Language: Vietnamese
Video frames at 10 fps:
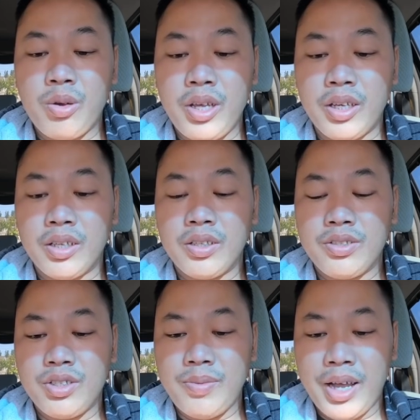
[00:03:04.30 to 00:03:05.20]
Tuyền
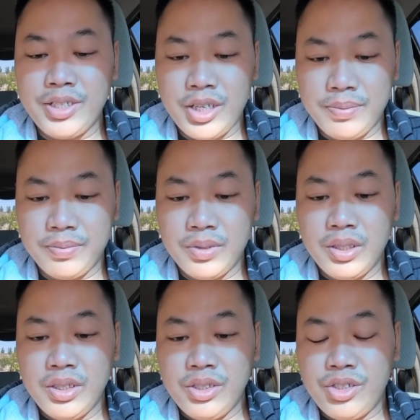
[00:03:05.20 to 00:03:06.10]
cho 300
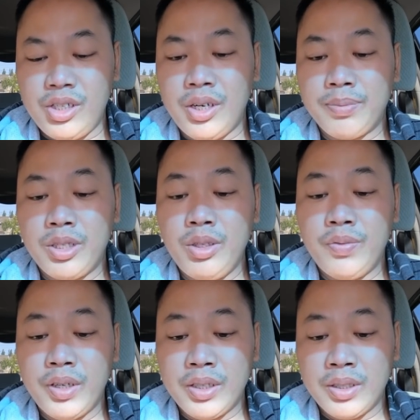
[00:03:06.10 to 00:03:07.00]
chị Lâm Thúy
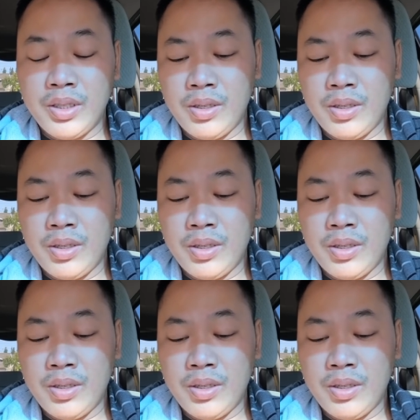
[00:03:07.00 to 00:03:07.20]
Vân